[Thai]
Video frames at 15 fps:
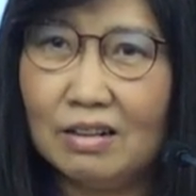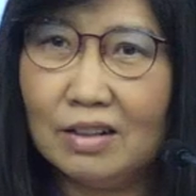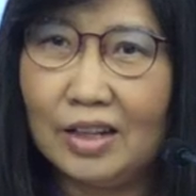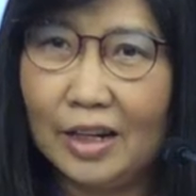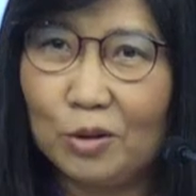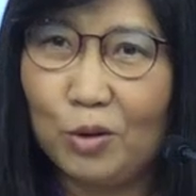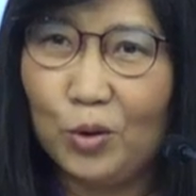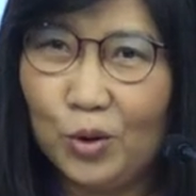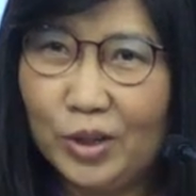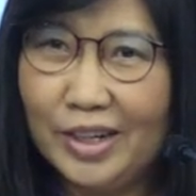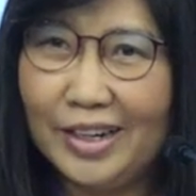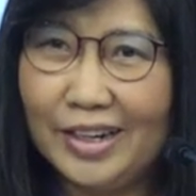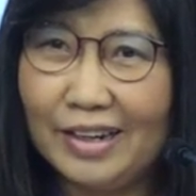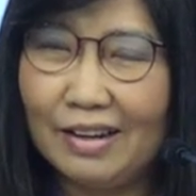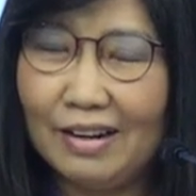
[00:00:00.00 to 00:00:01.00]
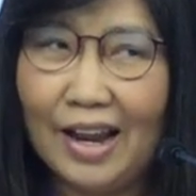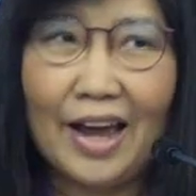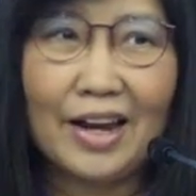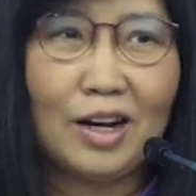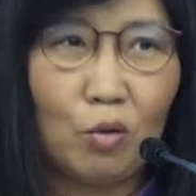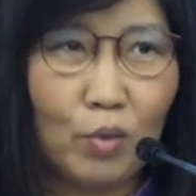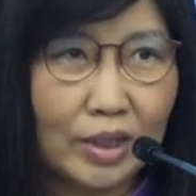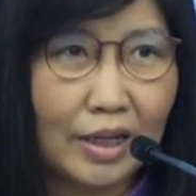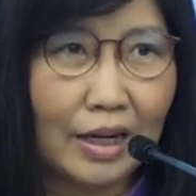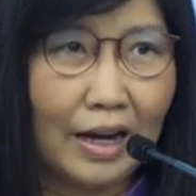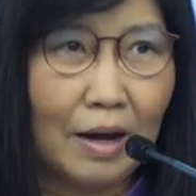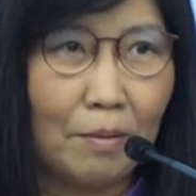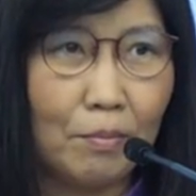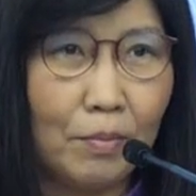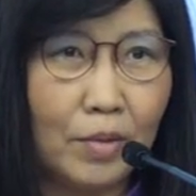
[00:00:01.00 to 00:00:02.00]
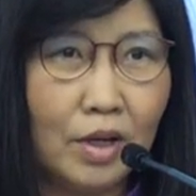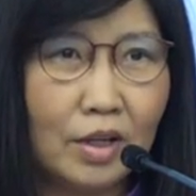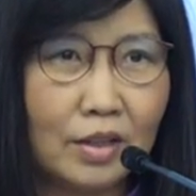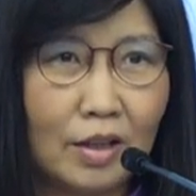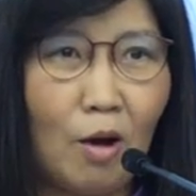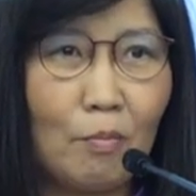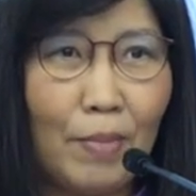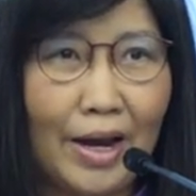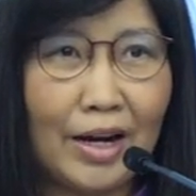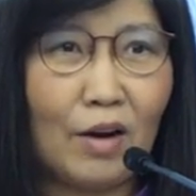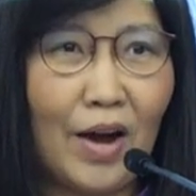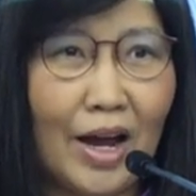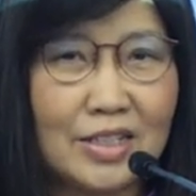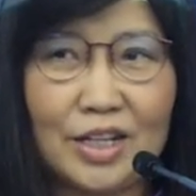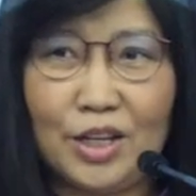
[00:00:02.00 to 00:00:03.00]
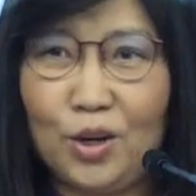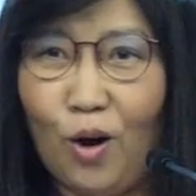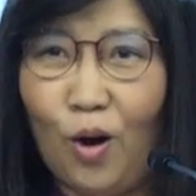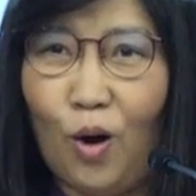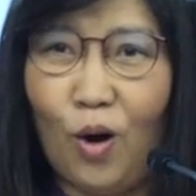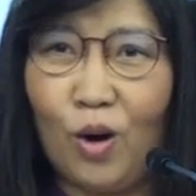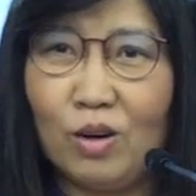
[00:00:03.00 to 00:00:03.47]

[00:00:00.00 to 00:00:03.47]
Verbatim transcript: เทคโนโลยีและนวัตกรรมต่อไปเราอาจจะย่อ